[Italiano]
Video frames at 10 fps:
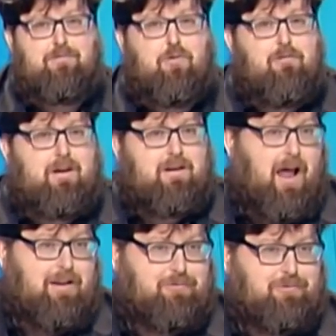hanno
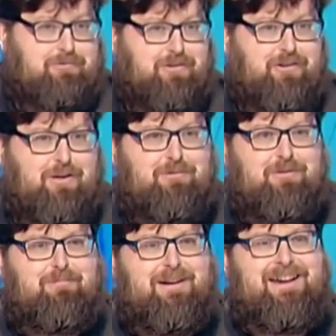governato diciamo,
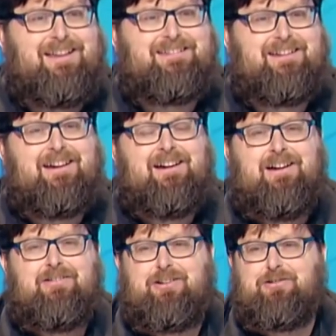il paese,
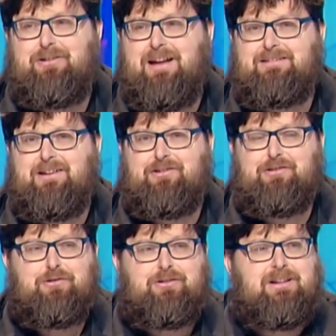centrodestra,
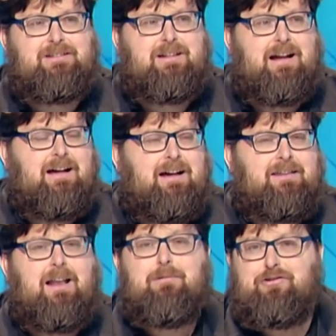centrosinistra,
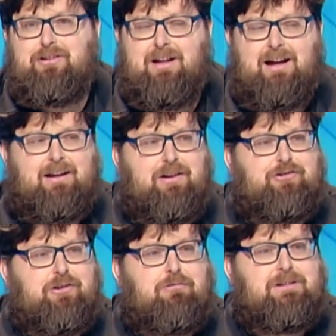nella mia città anche il
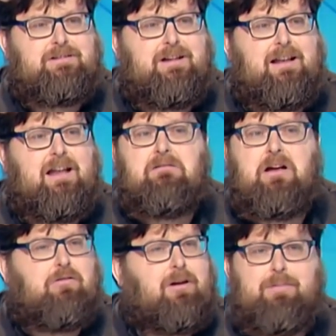5 Stelle,
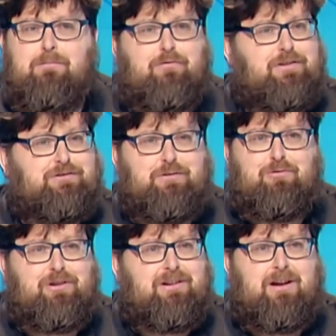e non abbiamo visto
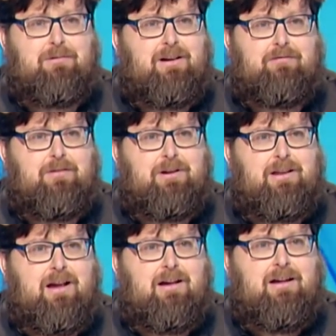politiche per la
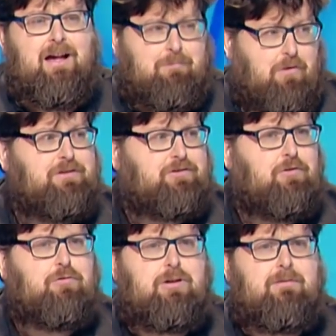famiglia. Abbiamo visto
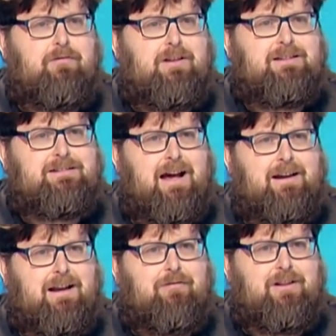nell'ultima
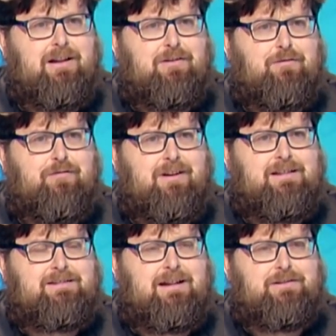finanziaria, alla fine della
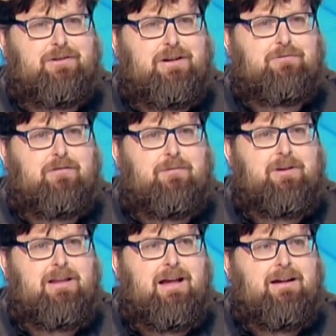conferenza nazionale sulla
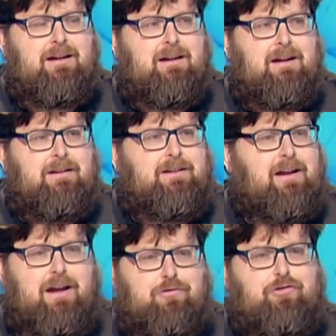famiglia,
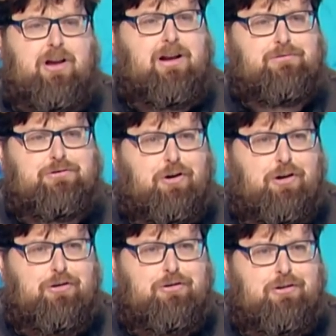dire che non c'era un
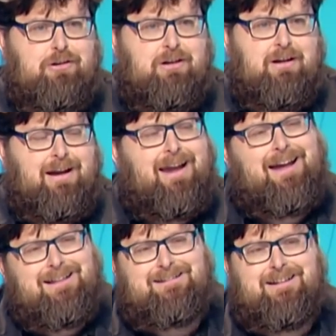soldo e
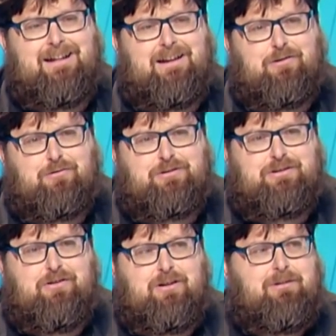anzi andare in
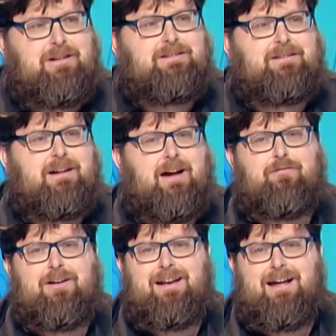Consiglio dei Ministri a
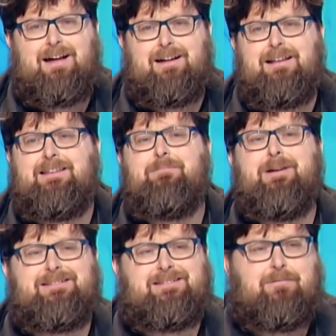fare la, il
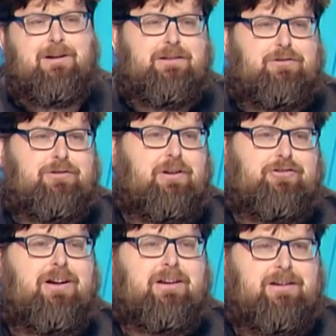dimezzamento del
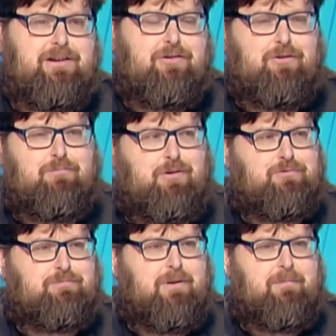già ridicolo
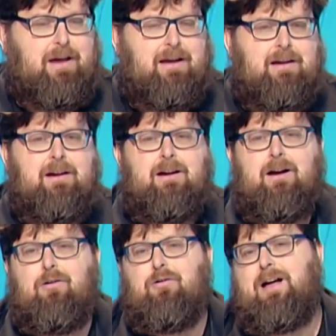bonus bebè.
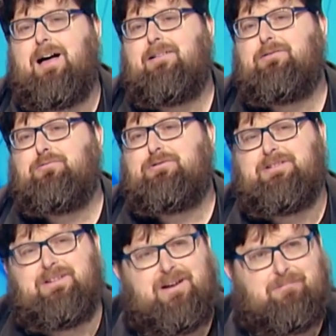Ora tutti
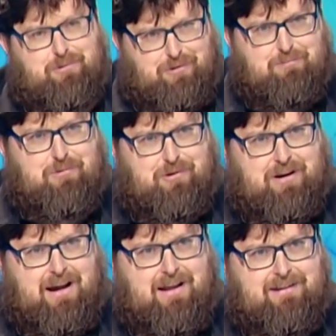si riempiono la
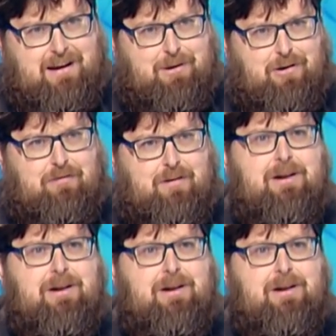bocca della parola